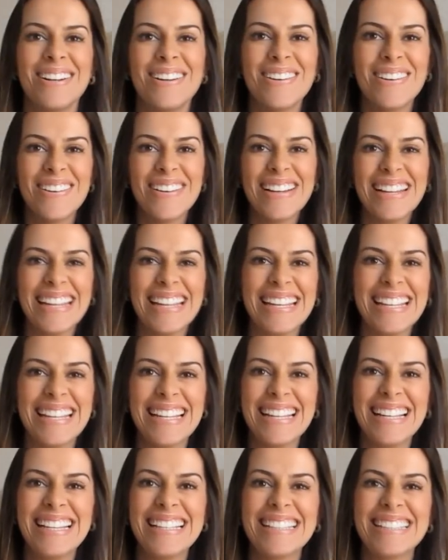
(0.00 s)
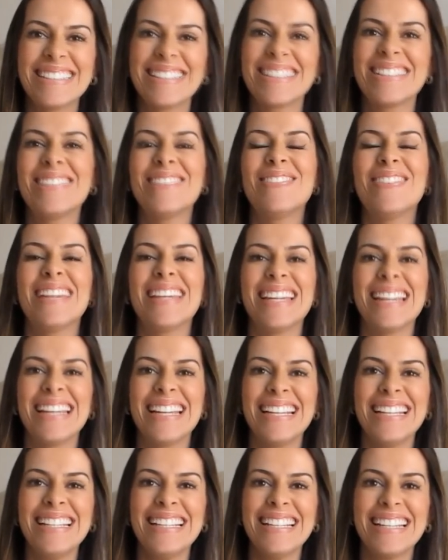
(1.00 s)
Oi, tudo
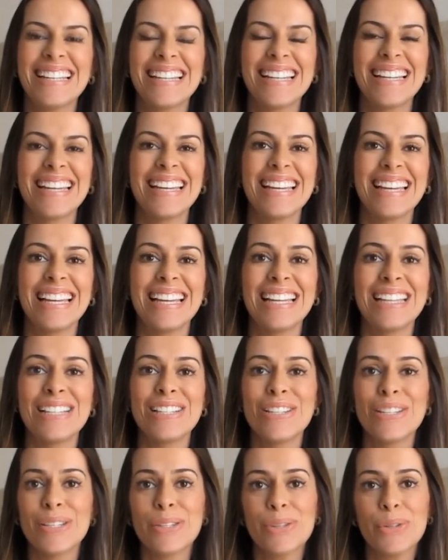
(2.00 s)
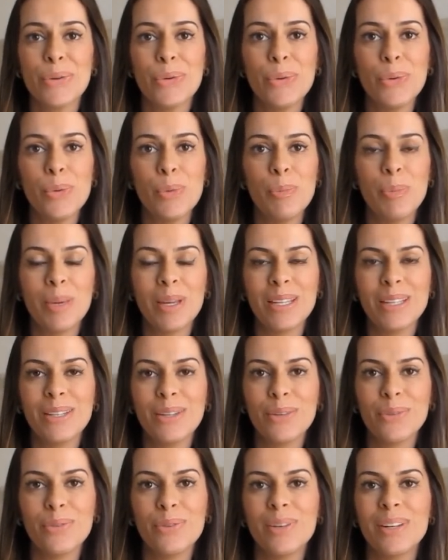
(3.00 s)
bem? Desculpem
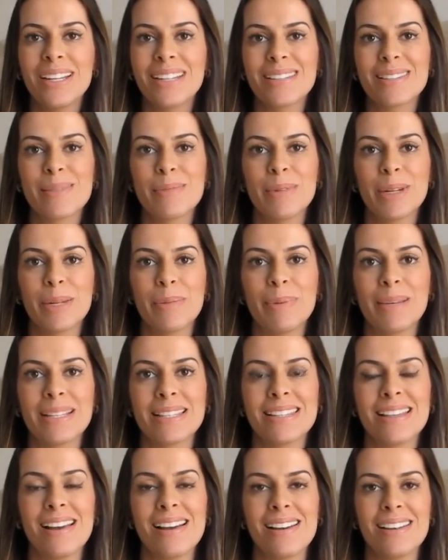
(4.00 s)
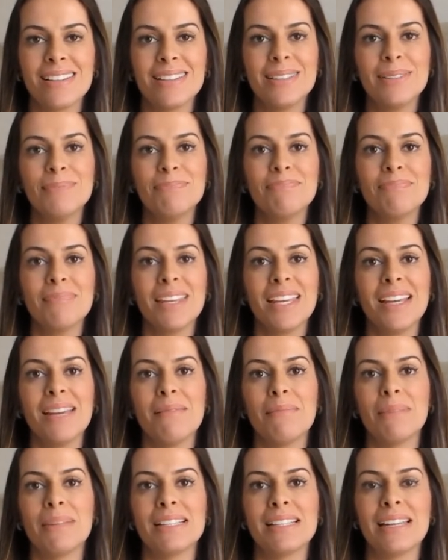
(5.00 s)
que eu furei a semana passada,
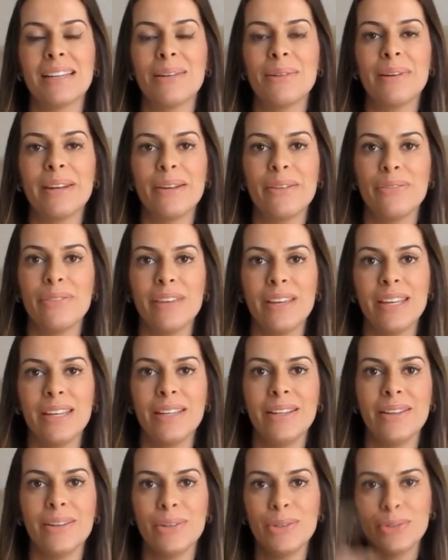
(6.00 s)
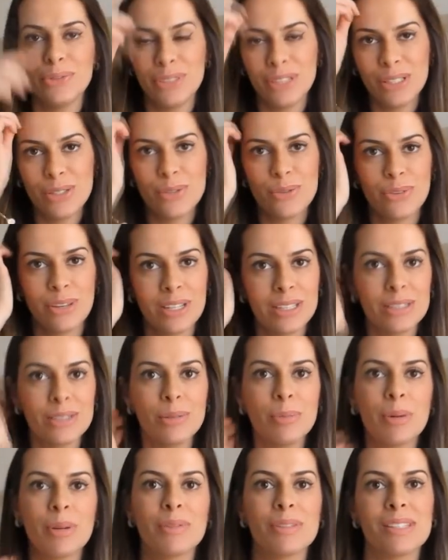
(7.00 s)
mas é que eu gravei o vídeo
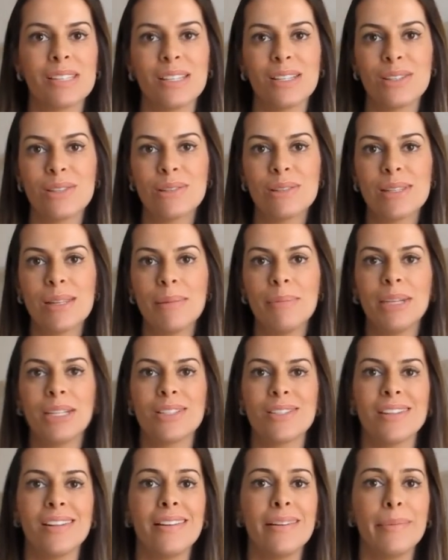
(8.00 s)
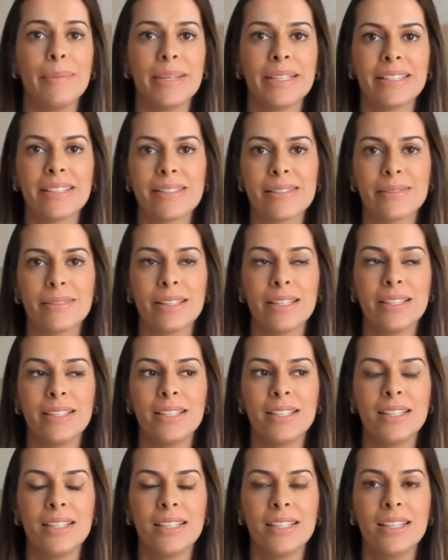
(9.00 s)
falando para vocês justamente da alimentação da
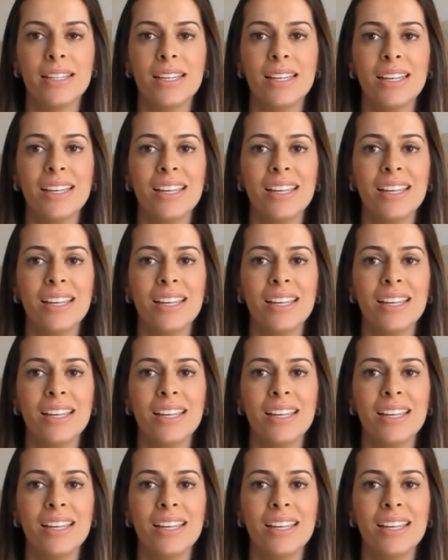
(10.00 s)
Lelê.